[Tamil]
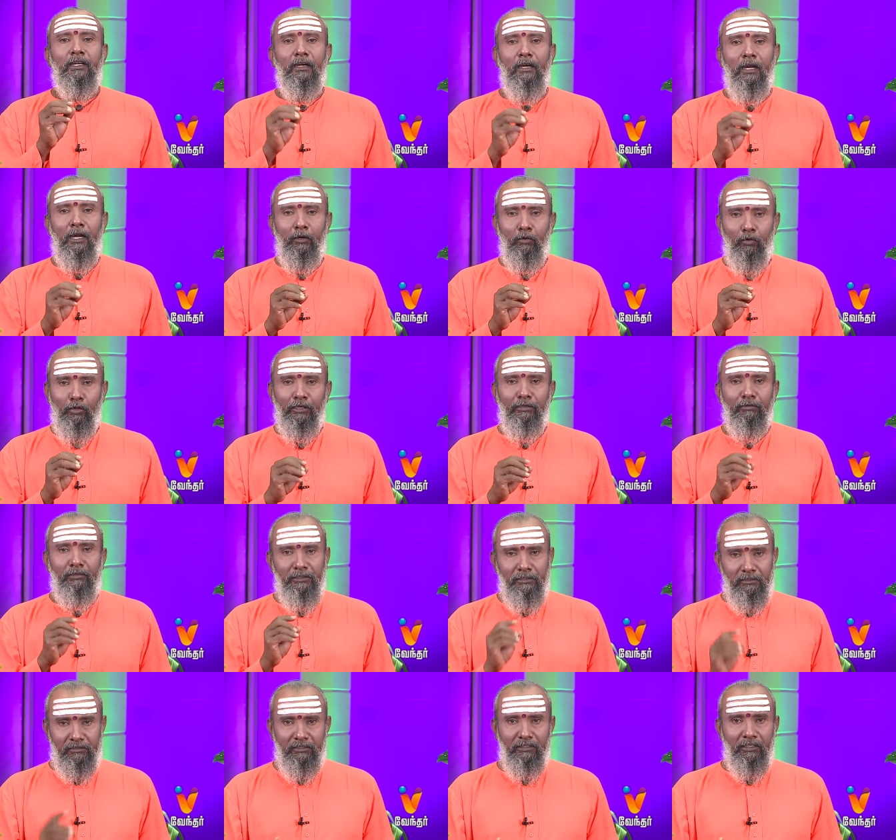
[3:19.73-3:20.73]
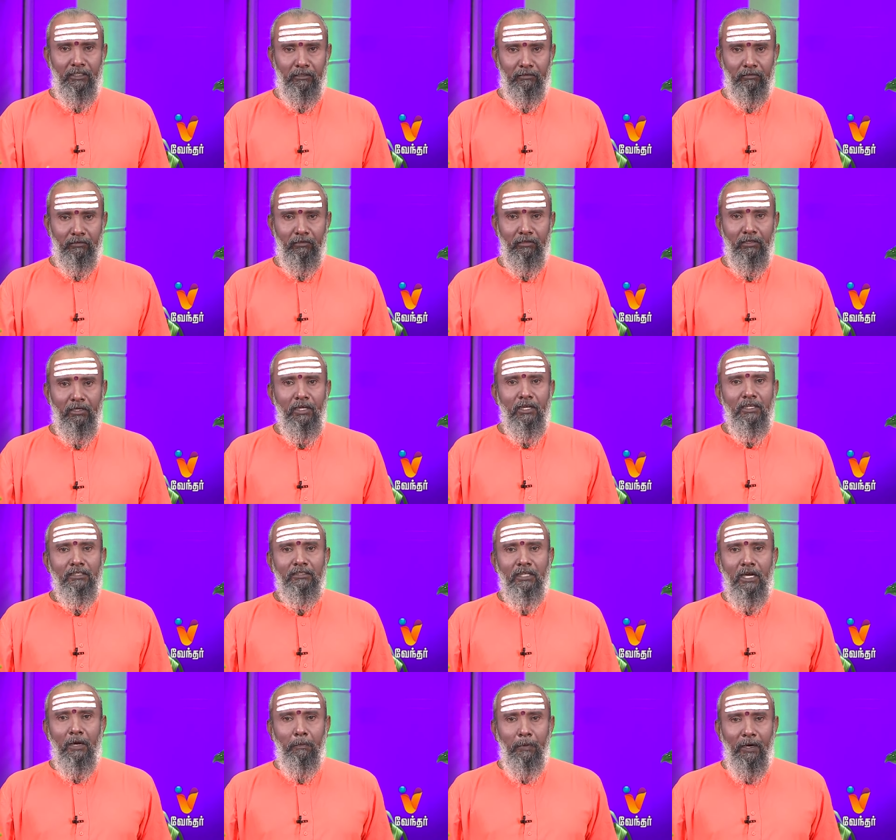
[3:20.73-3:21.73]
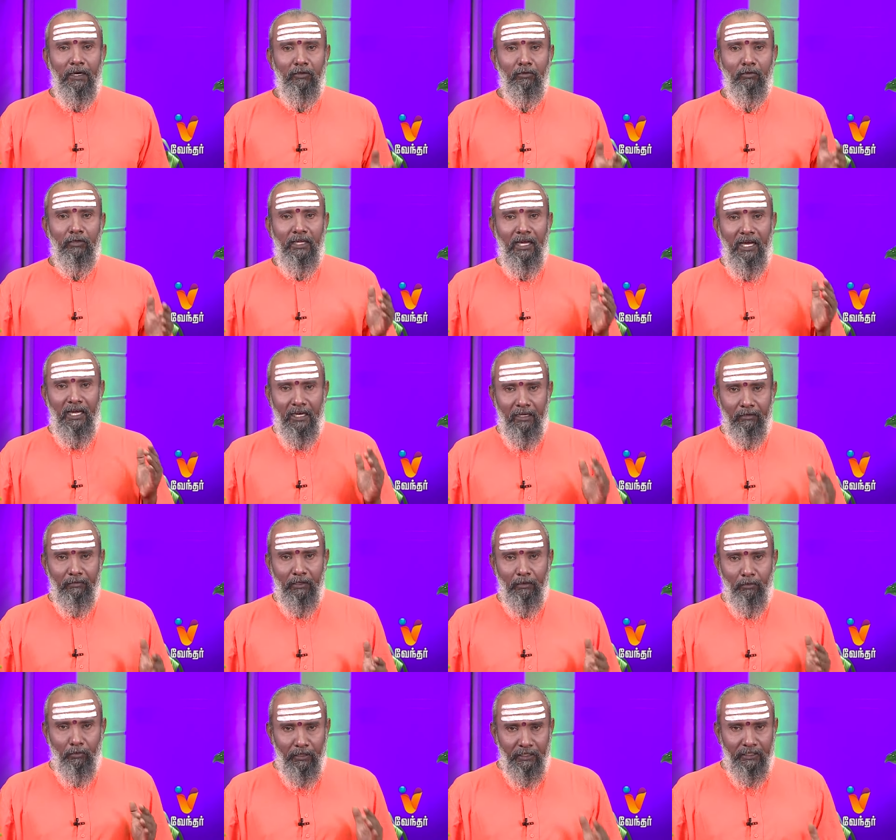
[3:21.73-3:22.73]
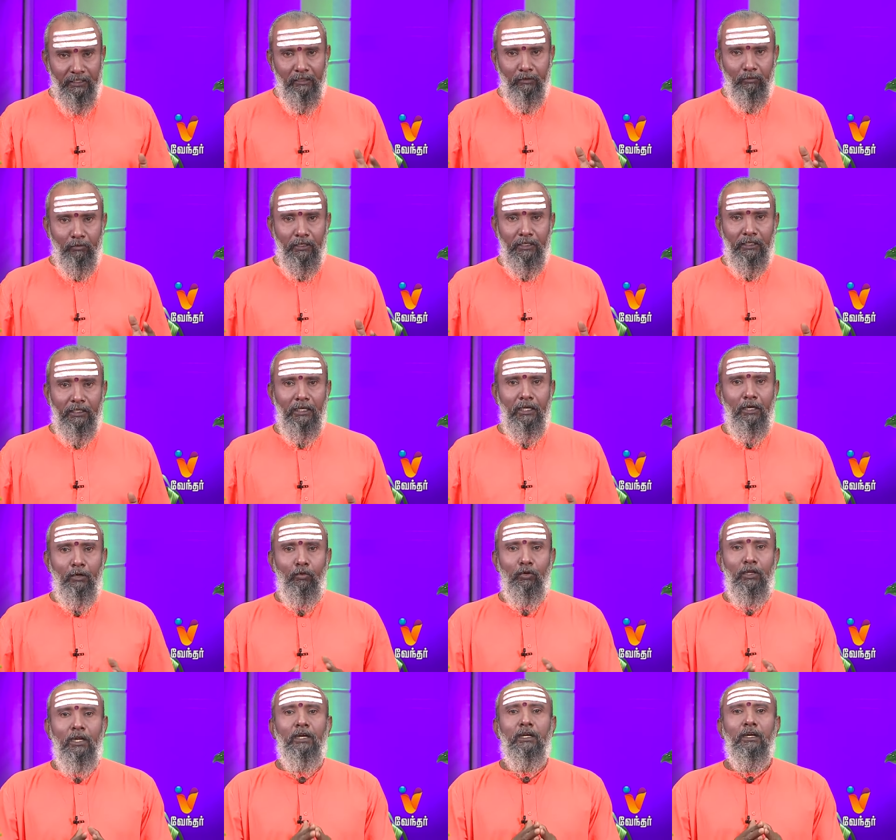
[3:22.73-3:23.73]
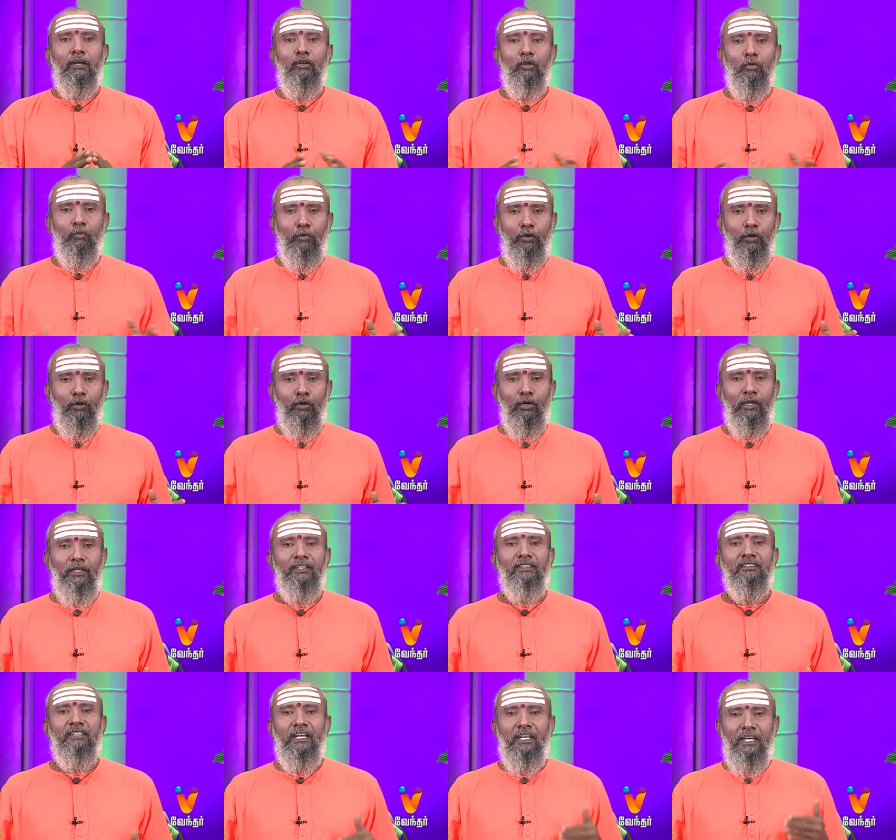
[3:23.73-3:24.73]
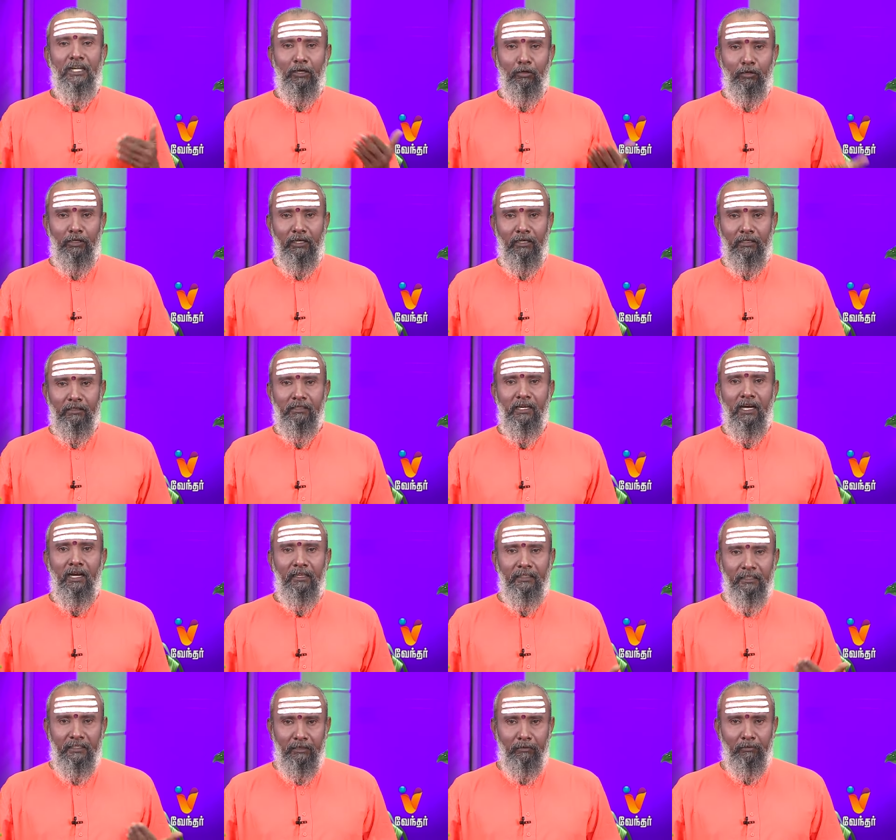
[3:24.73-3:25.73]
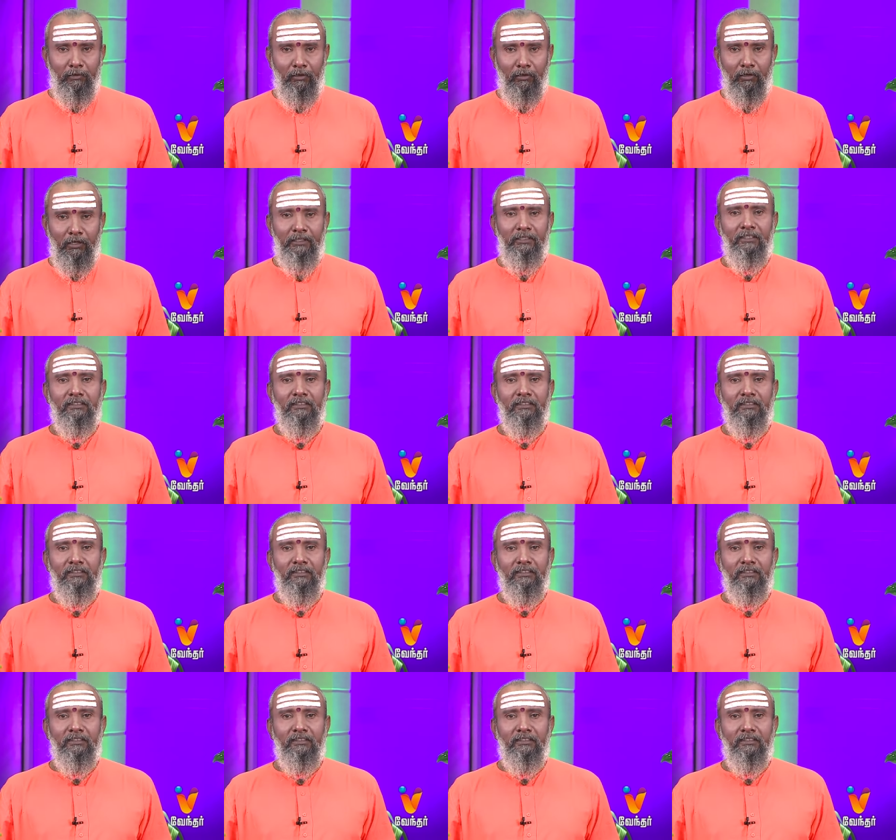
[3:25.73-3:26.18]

எல்லா நோயும் வந்துருச்சுன்னு அர்த்தம் சாப்பாட்டினுடைய அளவை குறைக்க குறைக்க உடல் கெட்டு போயிடும் அந்த சக்கரை நோயானது ஆதிக்கம் வரும் அந்த